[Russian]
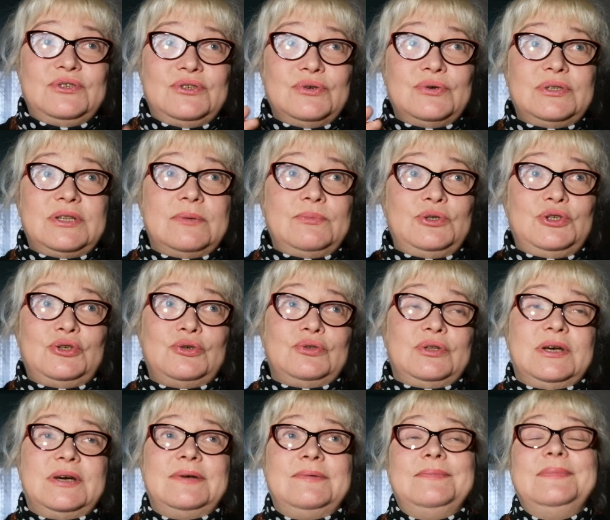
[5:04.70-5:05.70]
все там
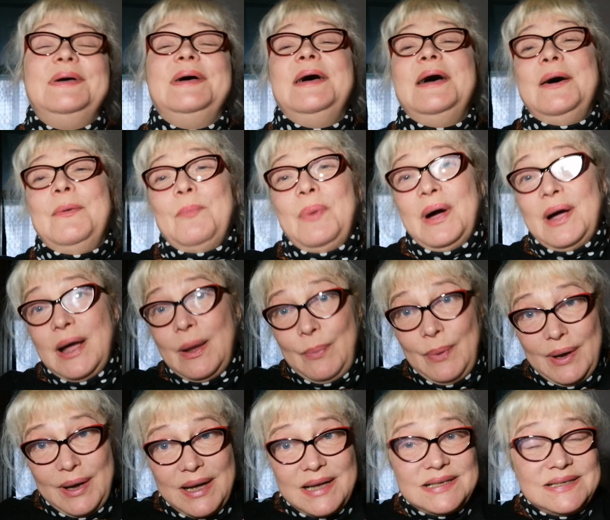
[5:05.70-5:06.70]
четко.
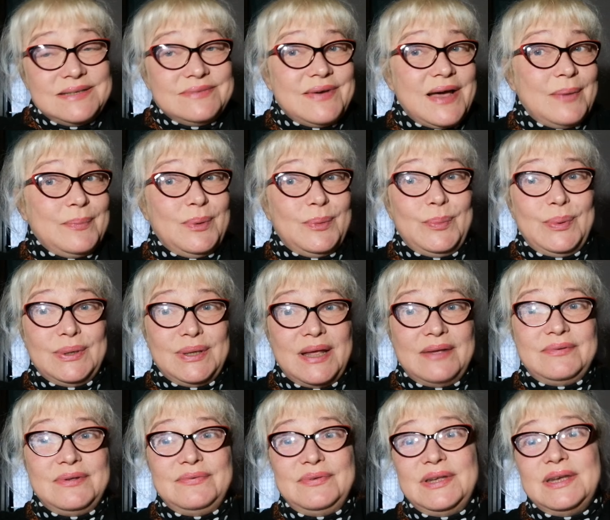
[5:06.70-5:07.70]
Пока-пока, с вами
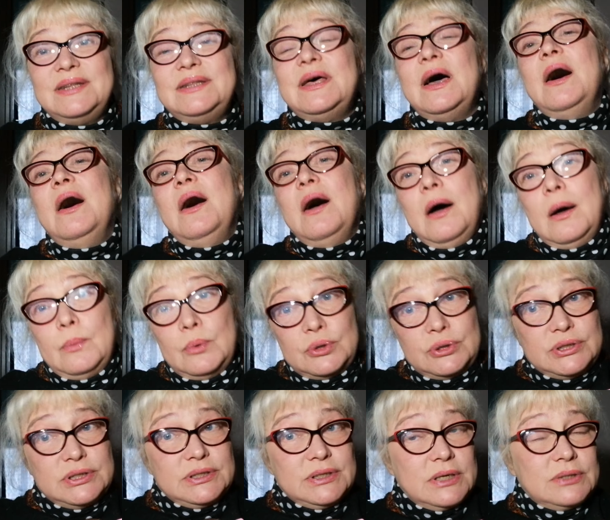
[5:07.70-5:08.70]
была Вивьена.
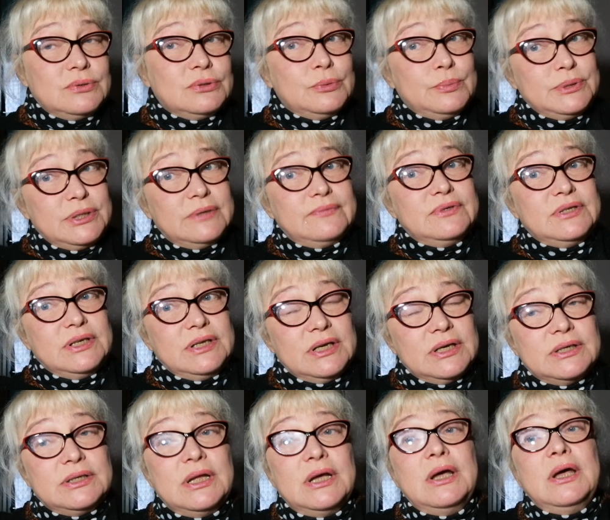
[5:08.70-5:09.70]
можете сразу написать в
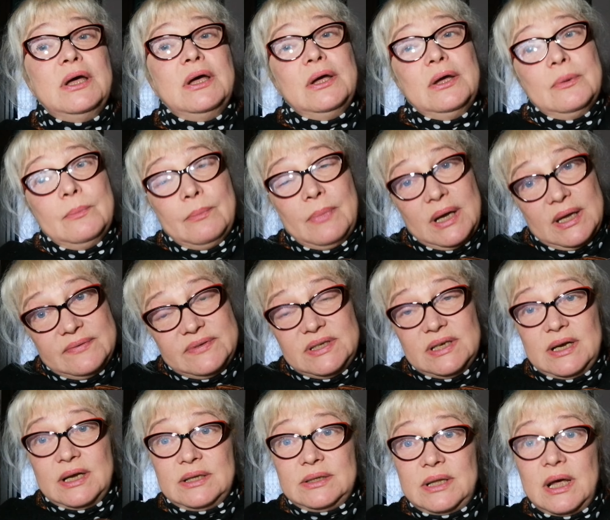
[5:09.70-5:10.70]
директ. Мои
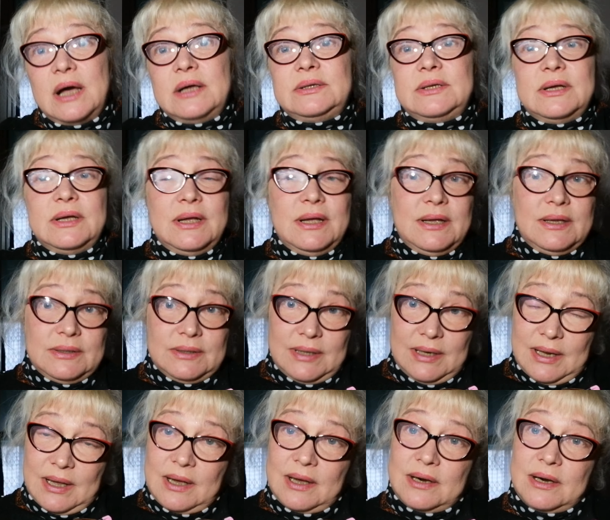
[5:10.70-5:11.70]
все контакты
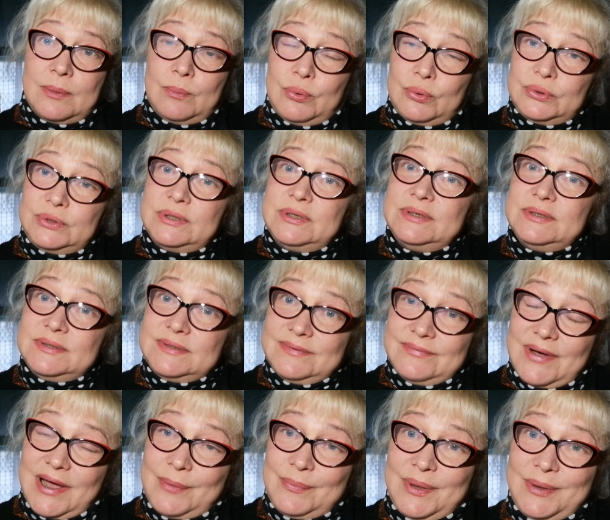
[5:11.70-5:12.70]
для работы с
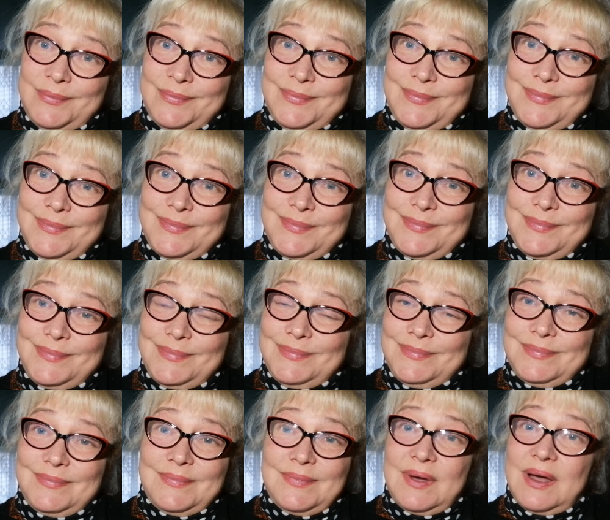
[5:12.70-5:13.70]
вами,
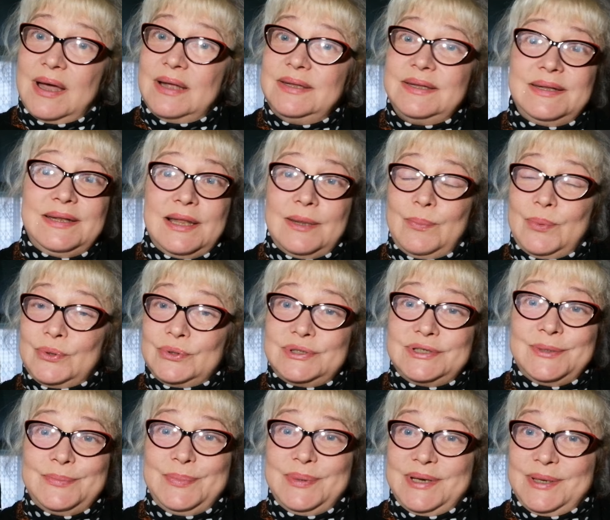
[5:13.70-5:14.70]
а не для
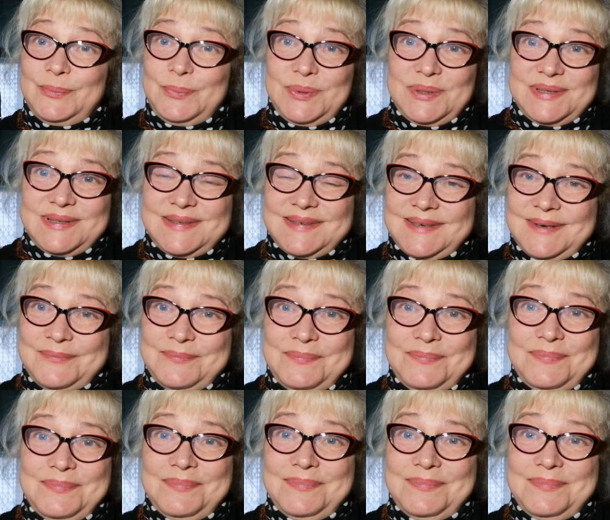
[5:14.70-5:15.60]
просто переписок.